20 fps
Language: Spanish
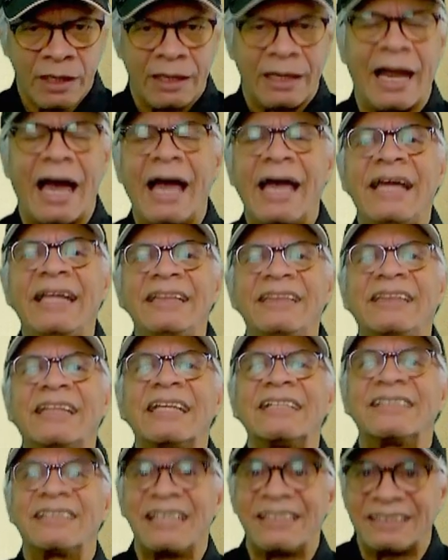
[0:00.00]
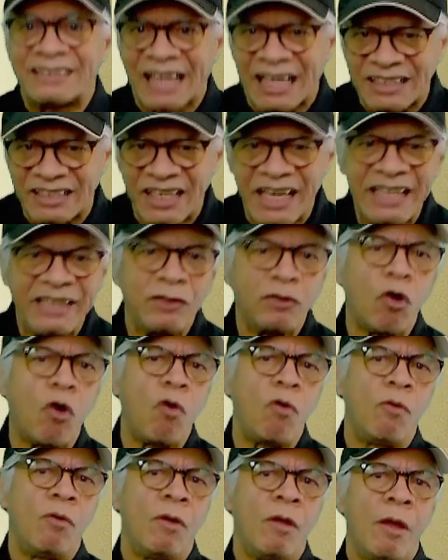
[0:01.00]
La gente se está
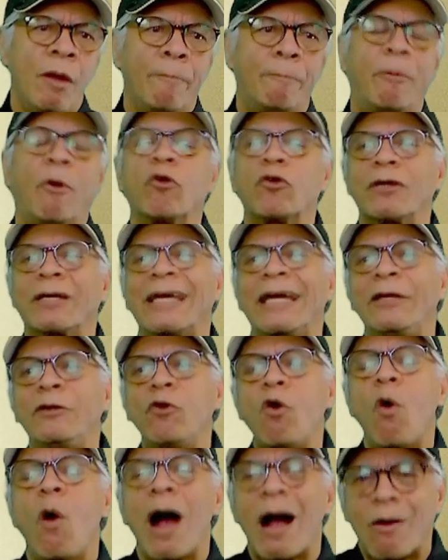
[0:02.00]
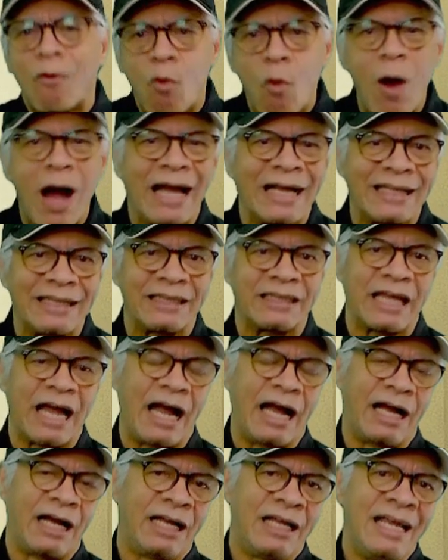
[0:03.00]
yendo porque no
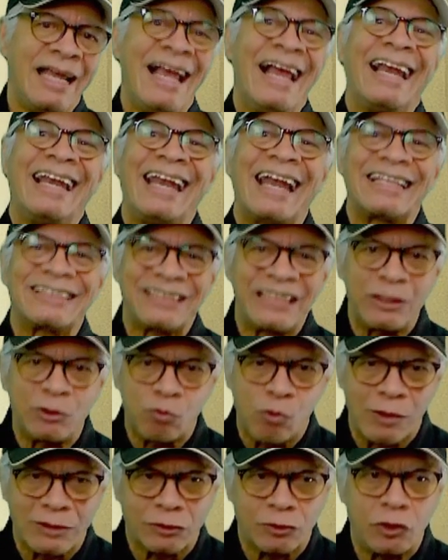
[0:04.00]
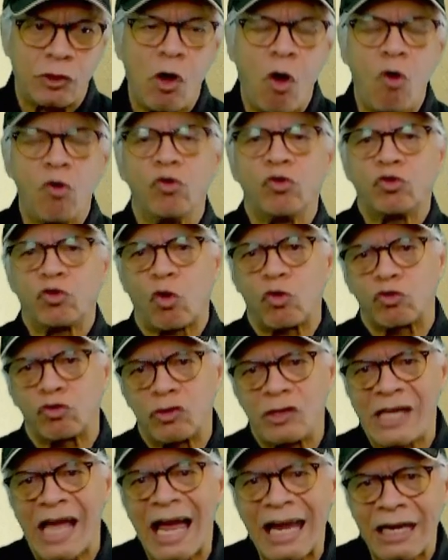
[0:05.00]
aguanta la situación
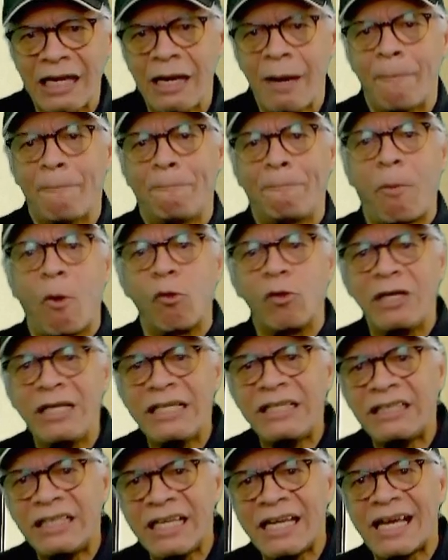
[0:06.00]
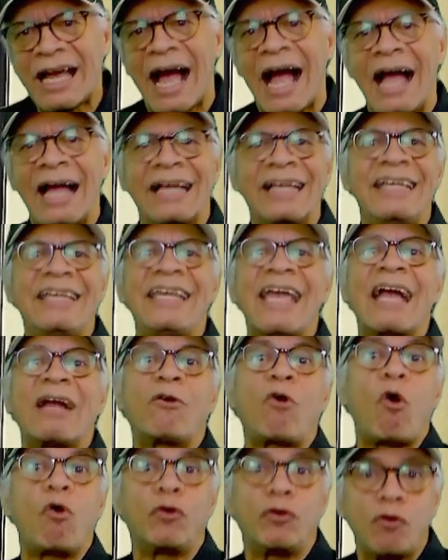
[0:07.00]
social, política y
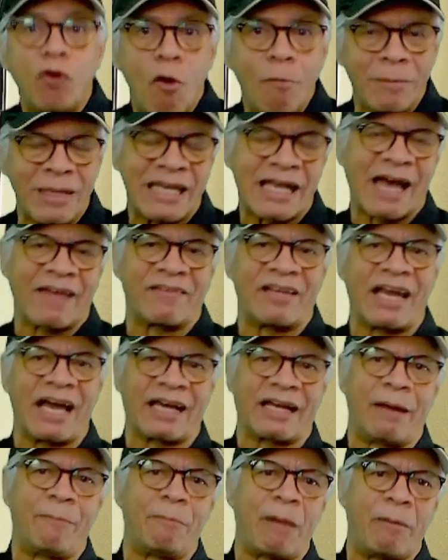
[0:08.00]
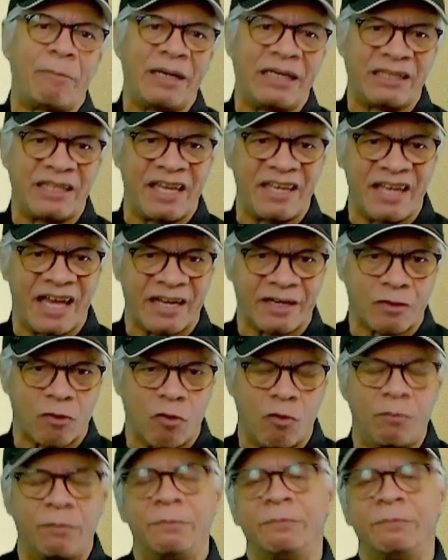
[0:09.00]
económica de la Gran Babel de Hierro.